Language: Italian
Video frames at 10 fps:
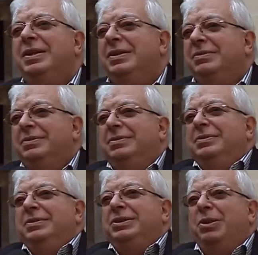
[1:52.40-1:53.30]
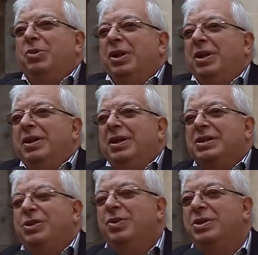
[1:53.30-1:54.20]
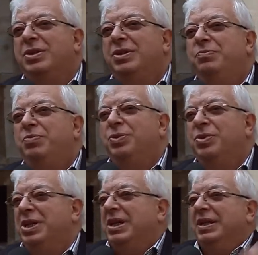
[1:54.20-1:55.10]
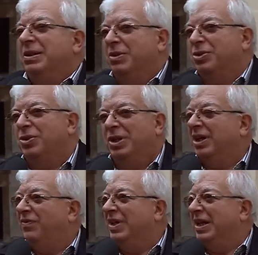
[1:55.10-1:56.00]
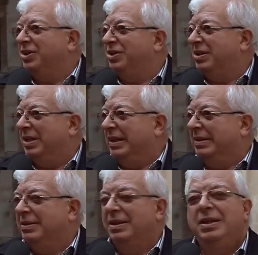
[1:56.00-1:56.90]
eh, diciamo che la, la situazione più ricca di persone che vede la città,